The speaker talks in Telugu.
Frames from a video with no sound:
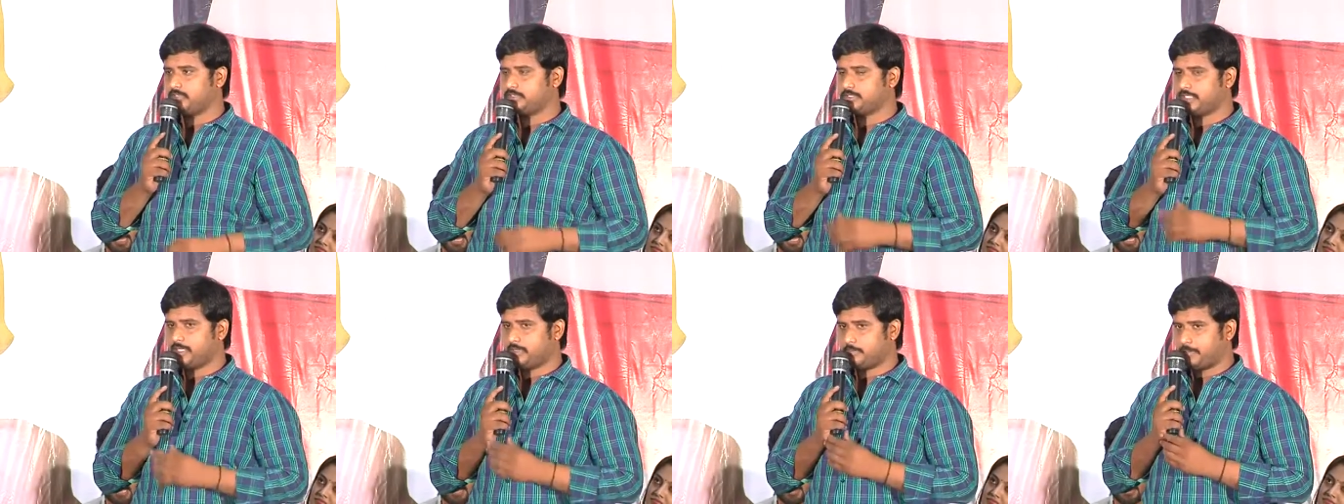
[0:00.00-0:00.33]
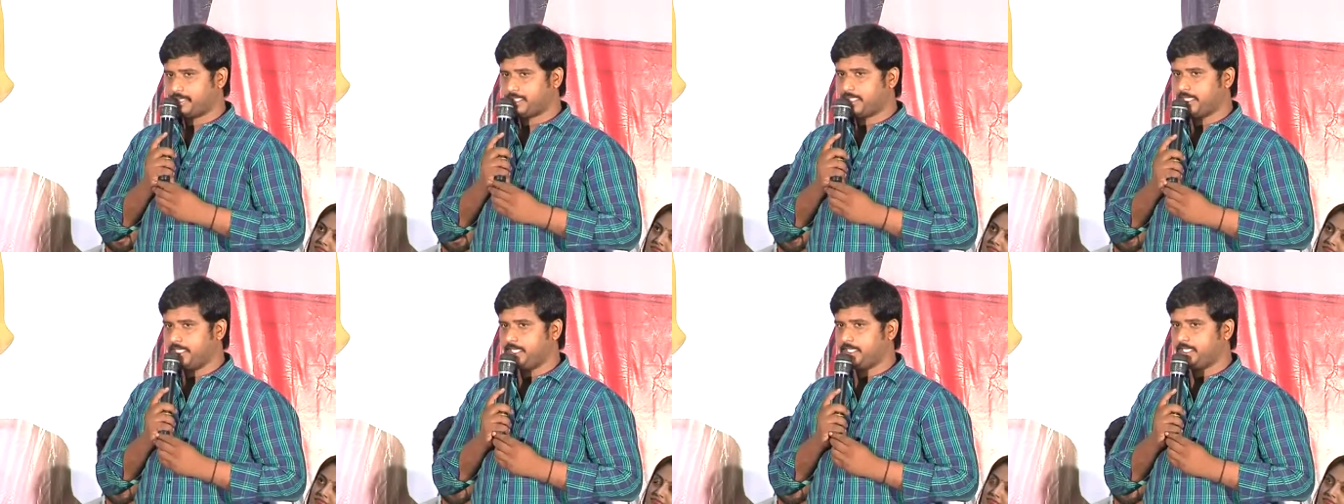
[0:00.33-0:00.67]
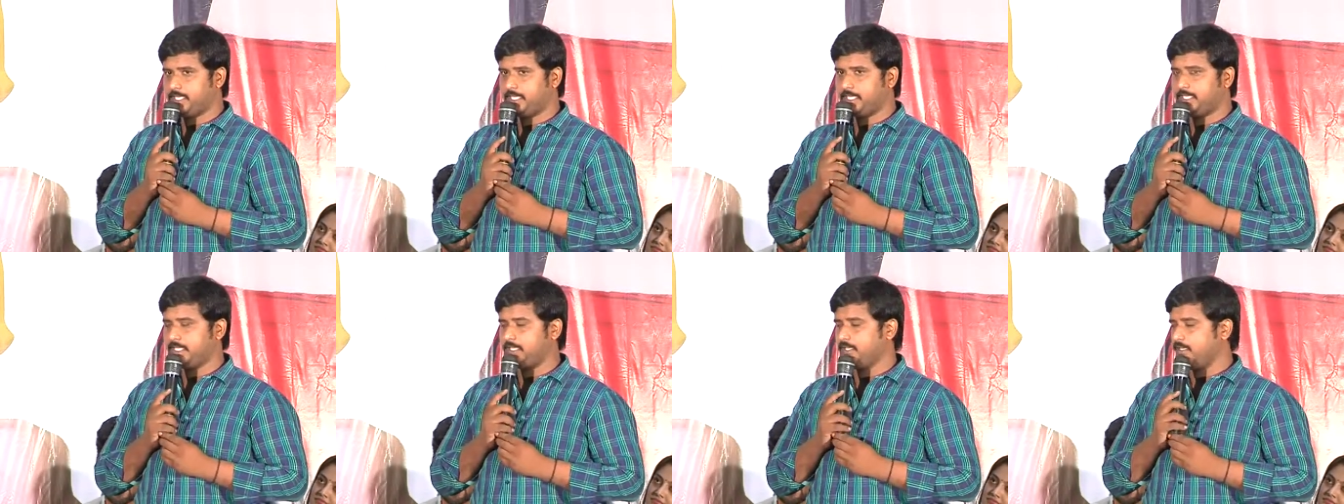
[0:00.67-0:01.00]
చాలా పెద్ద
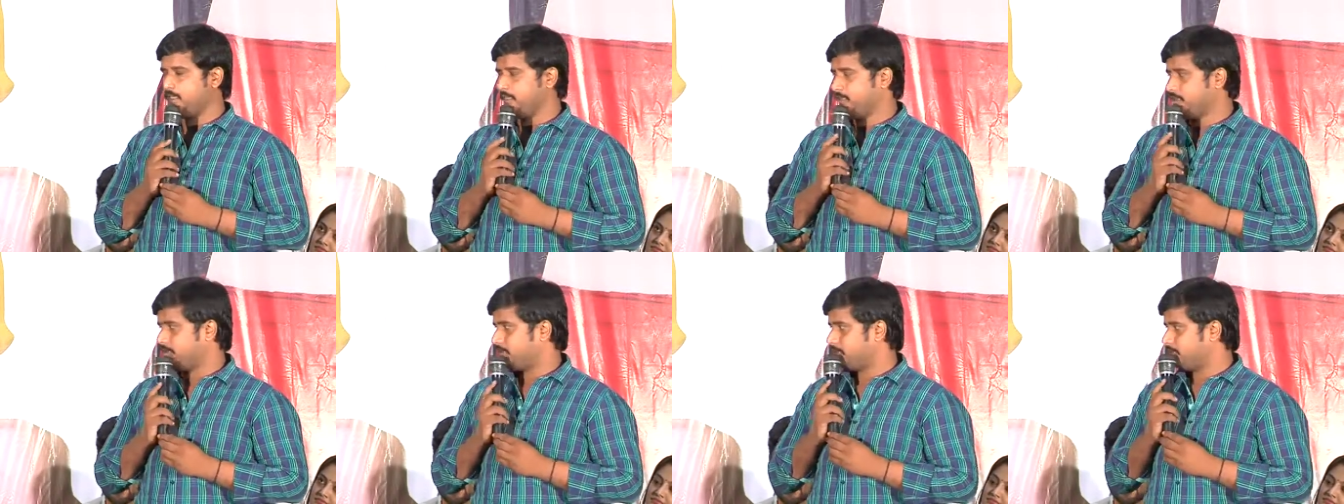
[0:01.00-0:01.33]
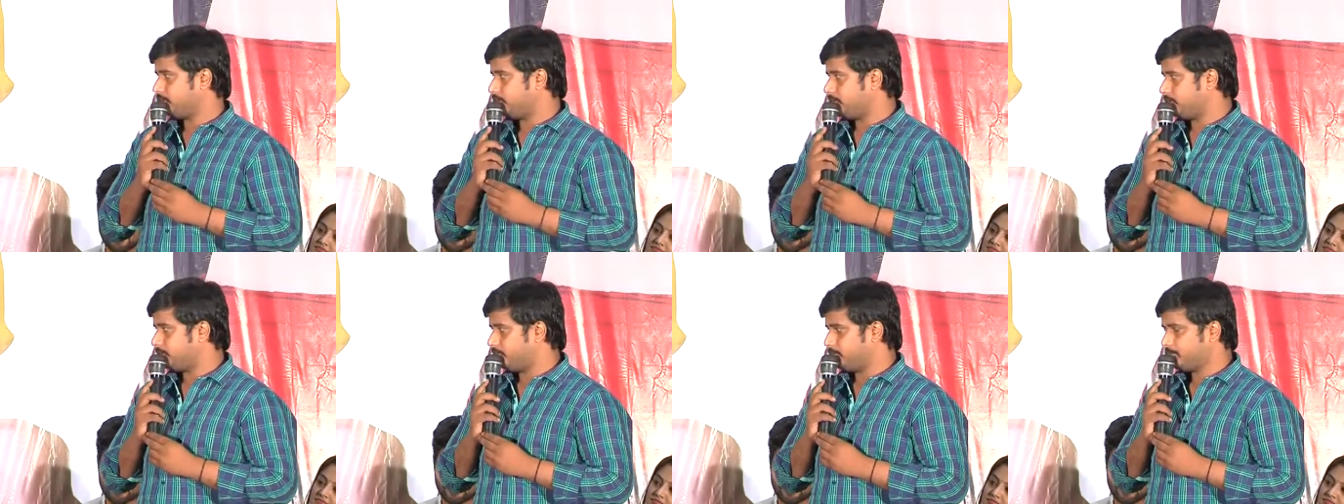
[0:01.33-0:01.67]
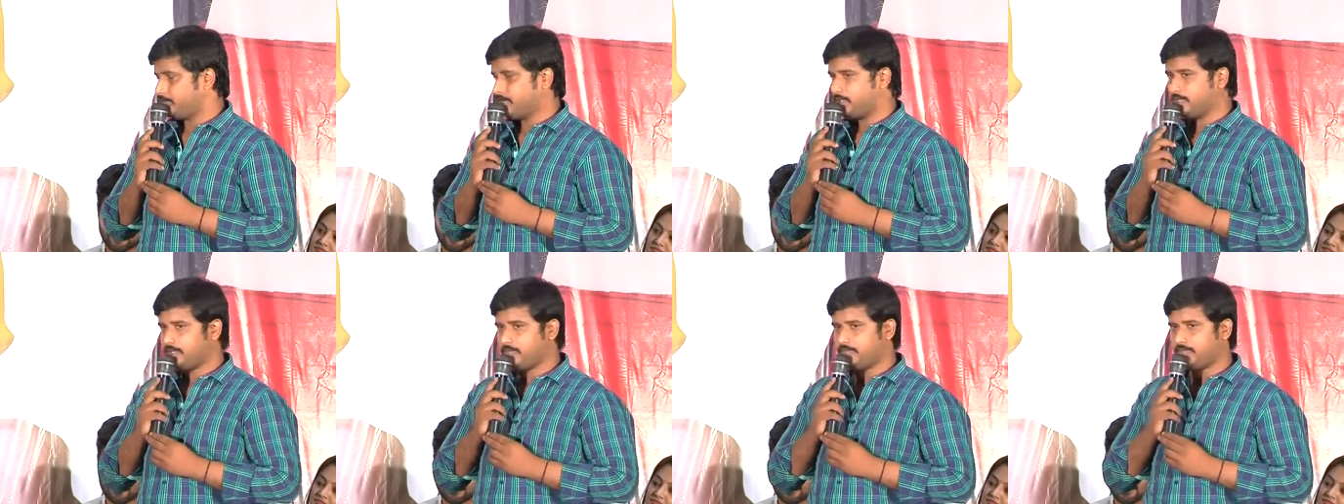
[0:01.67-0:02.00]
హిట్ అయ్యి
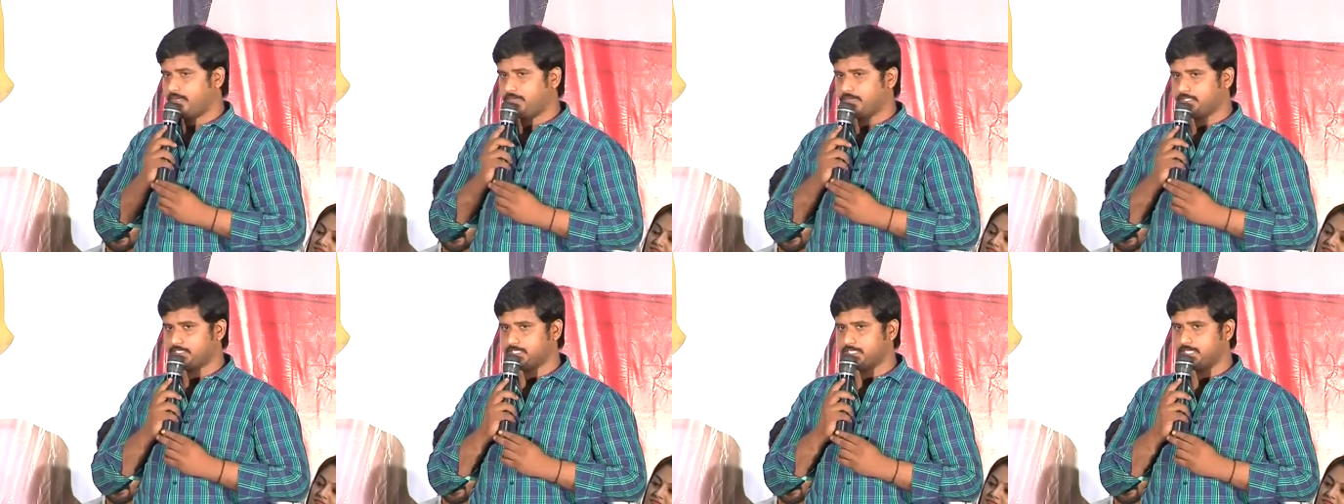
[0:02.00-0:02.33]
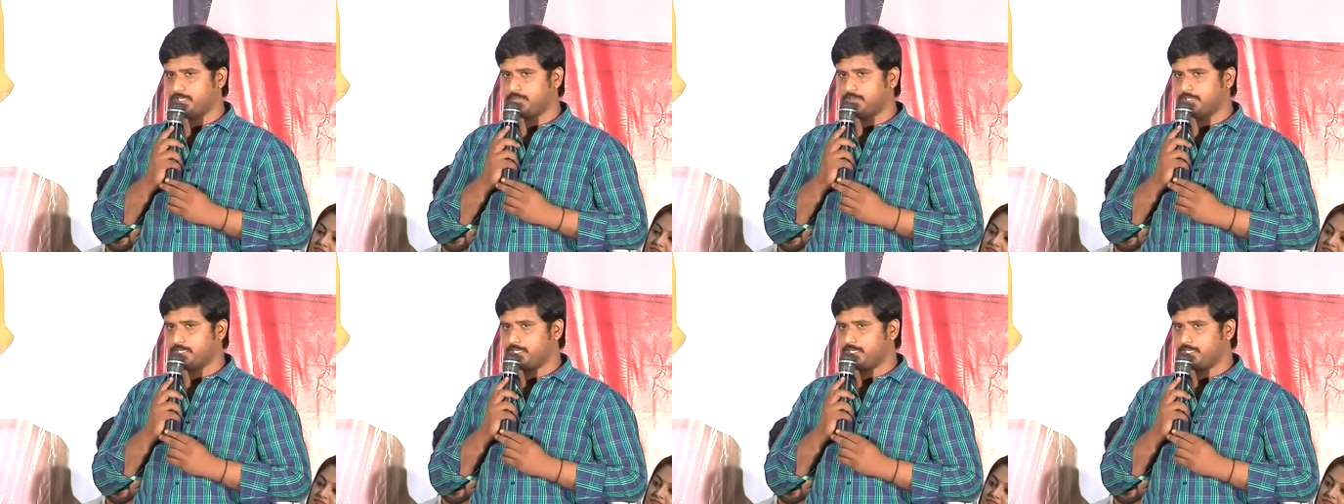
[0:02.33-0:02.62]
మా వెల్వేశ్వర్ డివి